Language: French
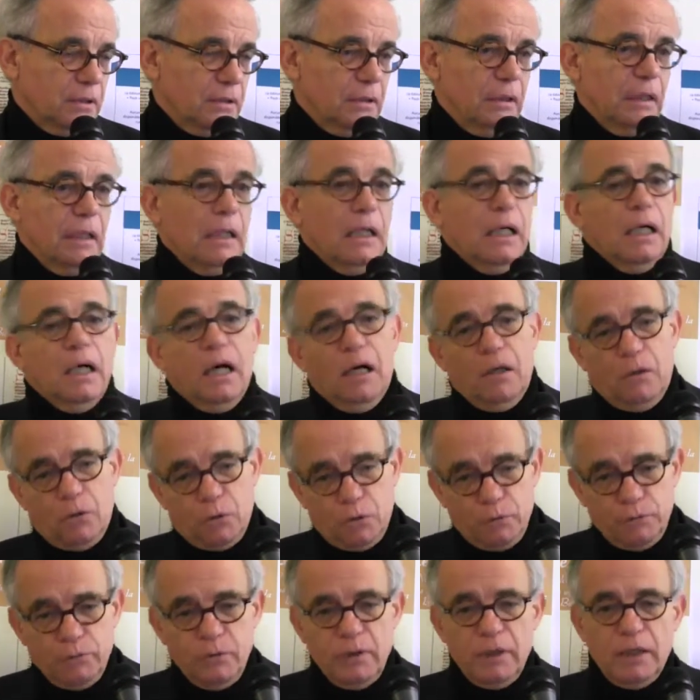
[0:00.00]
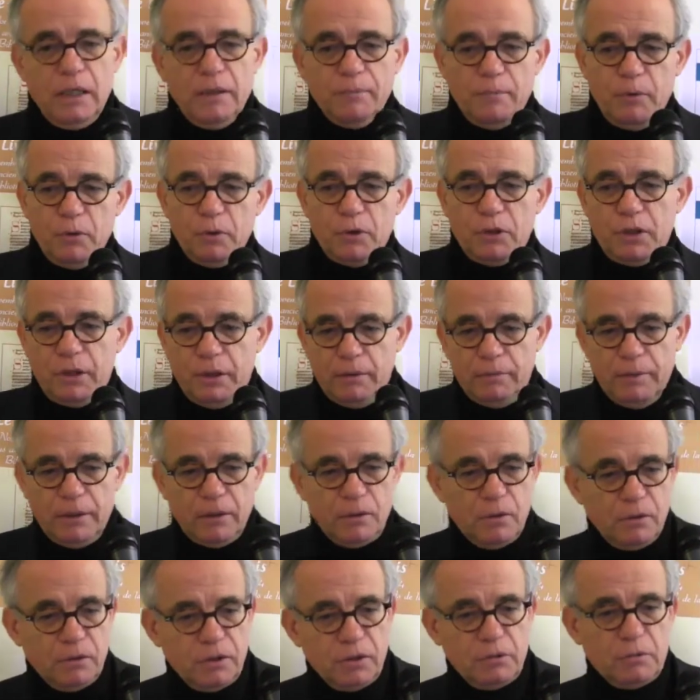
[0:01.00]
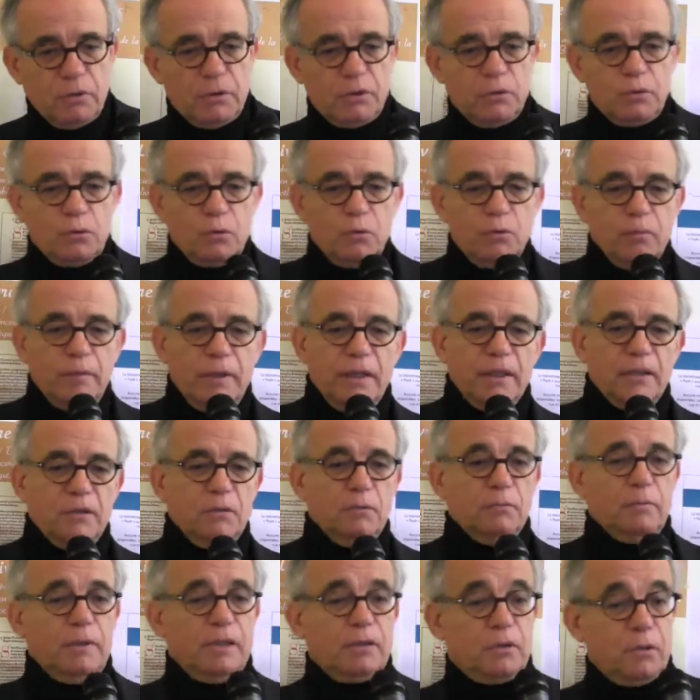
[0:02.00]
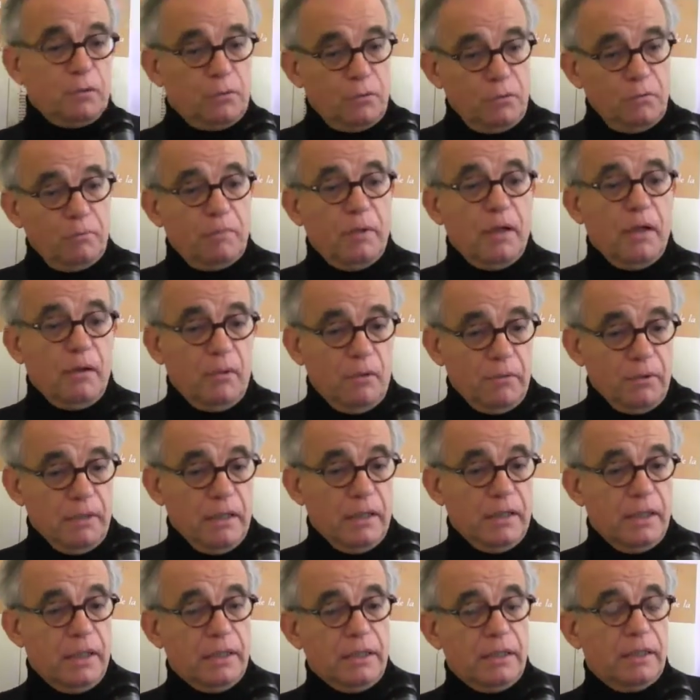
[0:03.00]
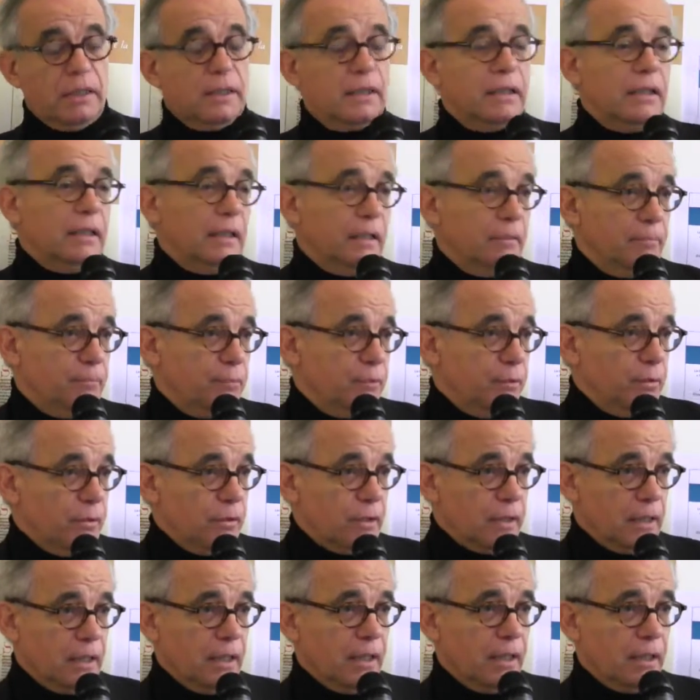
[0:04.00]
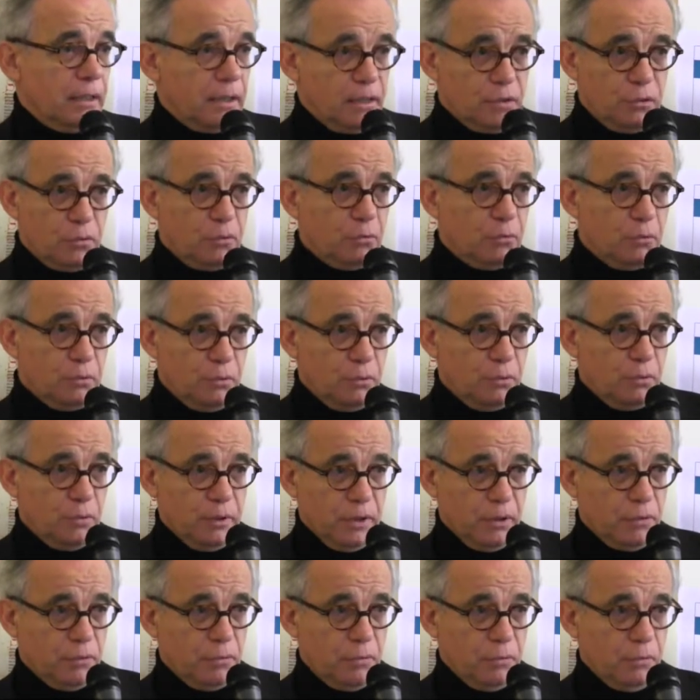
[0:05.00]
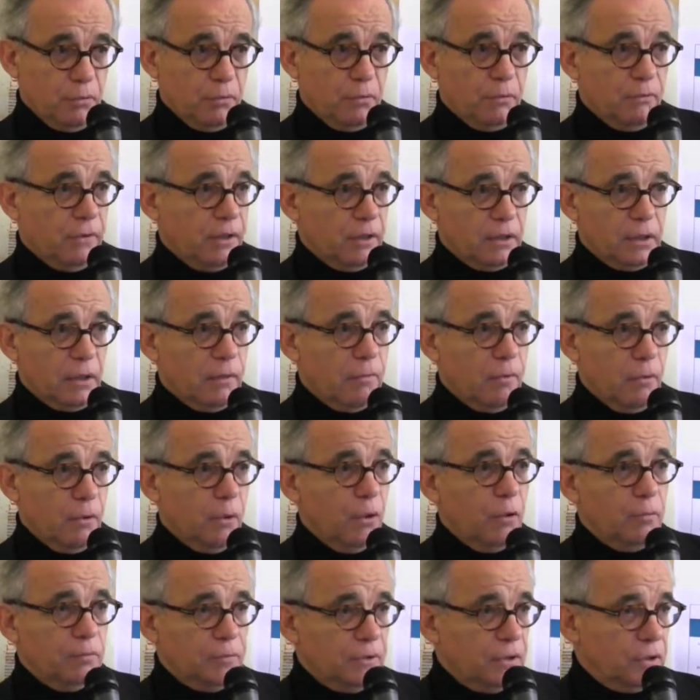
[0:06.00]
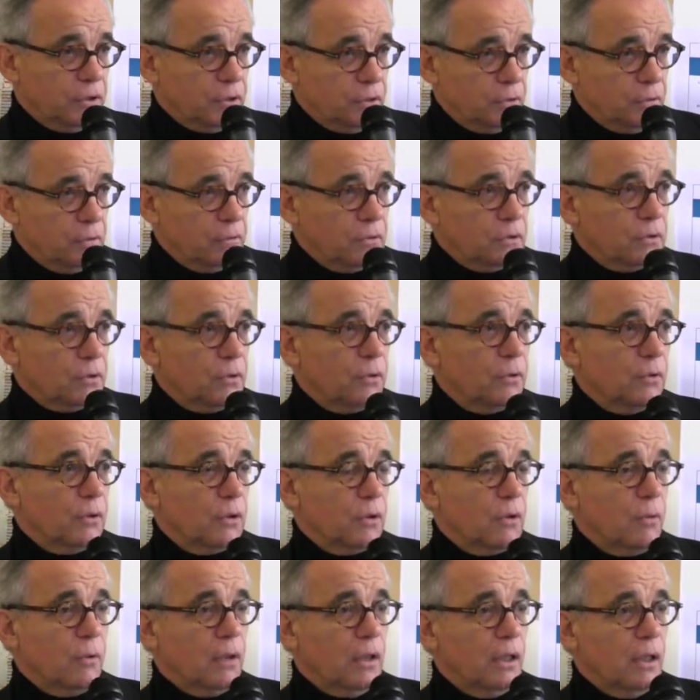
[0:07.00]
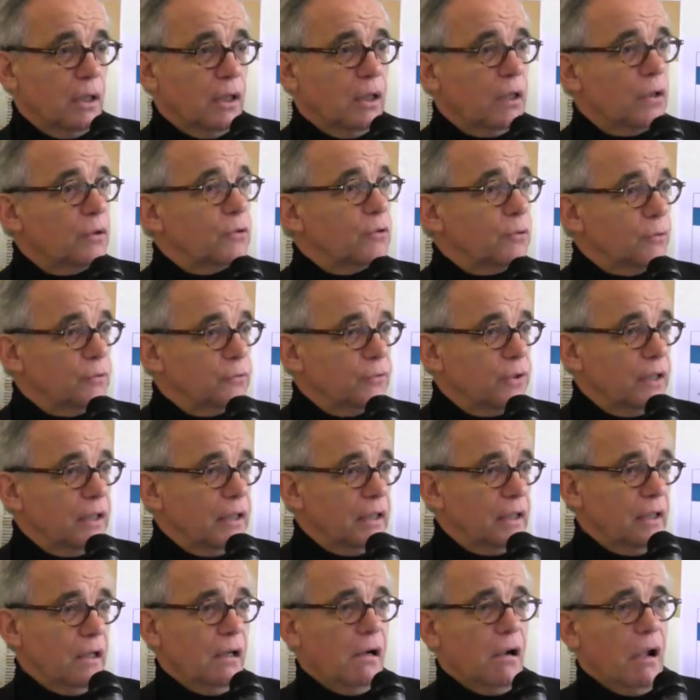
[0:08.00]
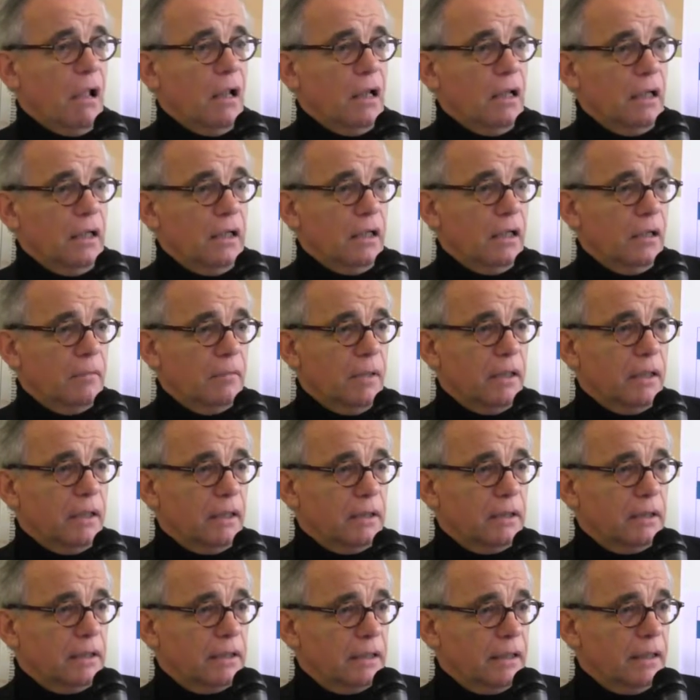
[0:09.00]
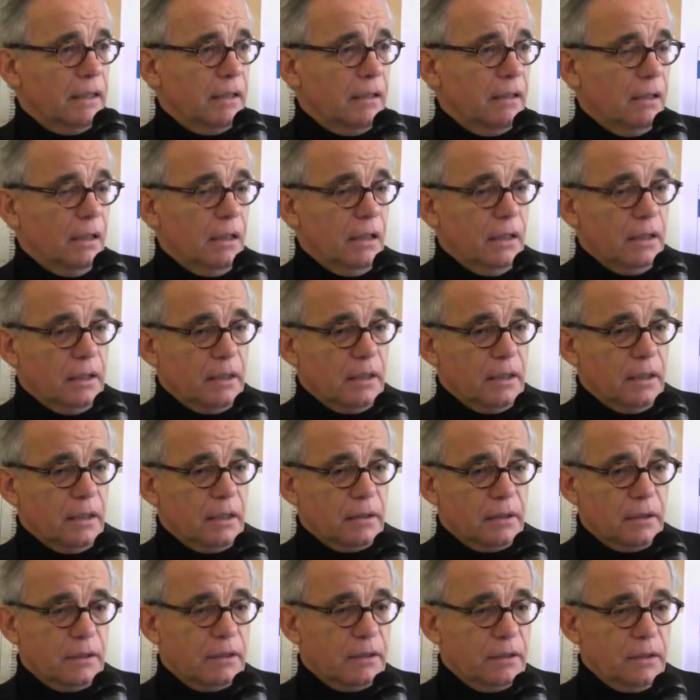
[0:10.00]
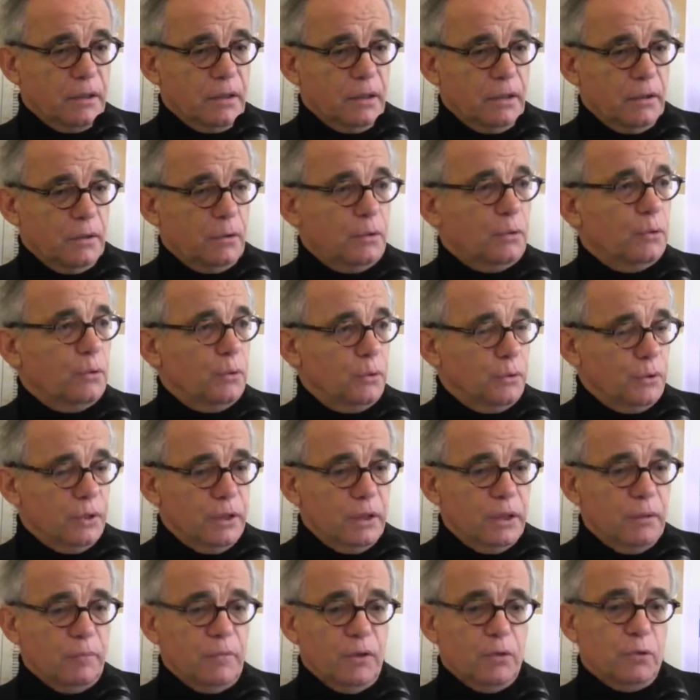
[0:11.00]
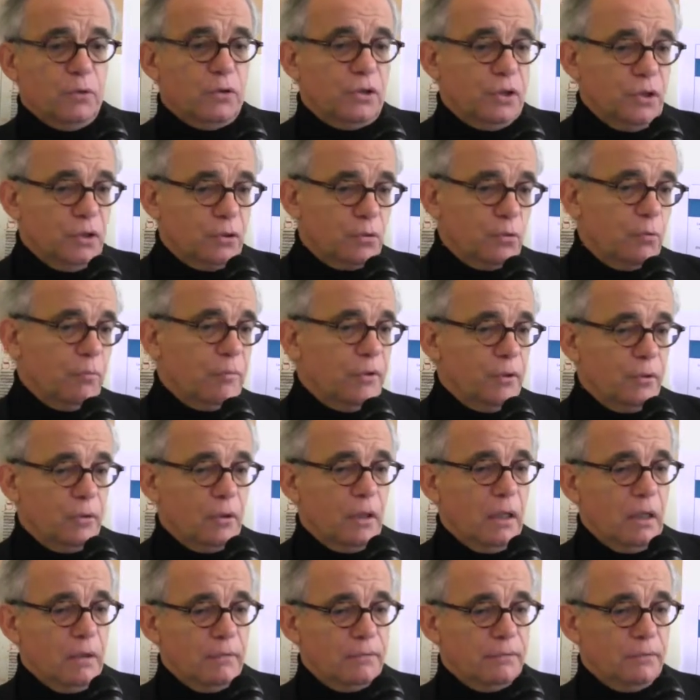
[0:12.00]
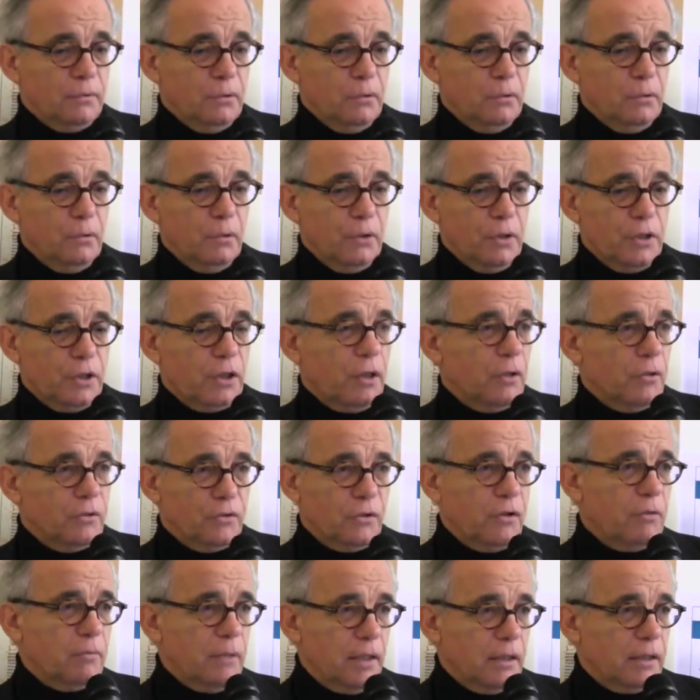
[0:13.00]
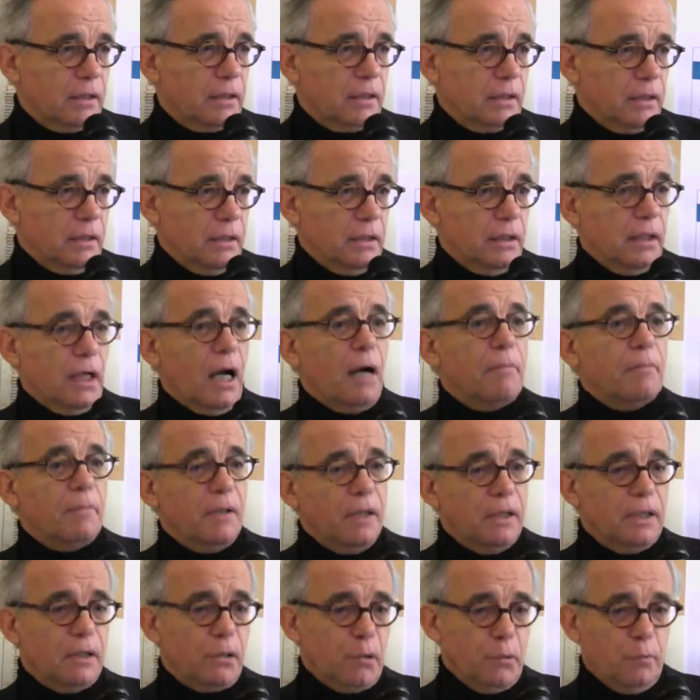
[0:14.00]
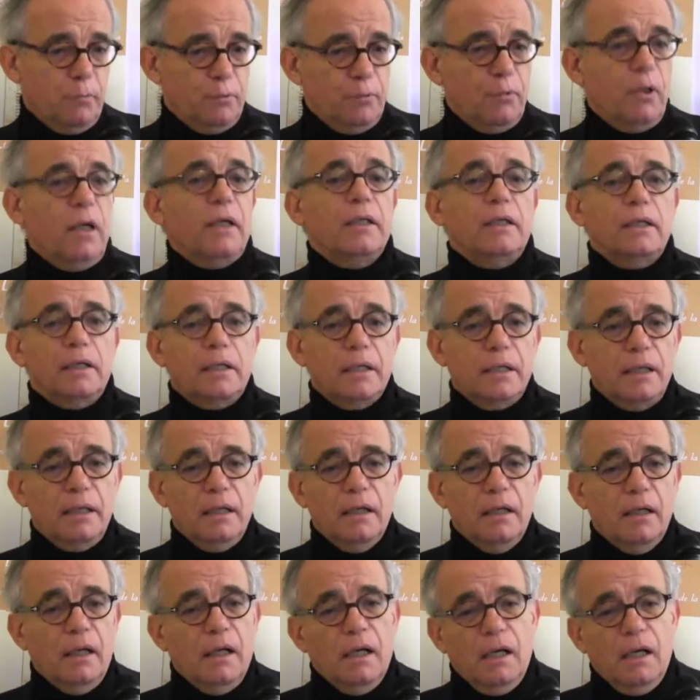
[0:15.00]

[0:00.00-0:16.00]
Hein. Alors je voulais rapprocher et mettre en situation de comparaison parce que d'une part on a un Heidegger pour lequel la question de Dieu est une véritable obsession, si l'on en croit son frère Hermann Heidegger qui n'a cessé euh, de le dire, mais aussi son biographe euh, Ulrich Hölzermann qui rappelait que pour Heidegger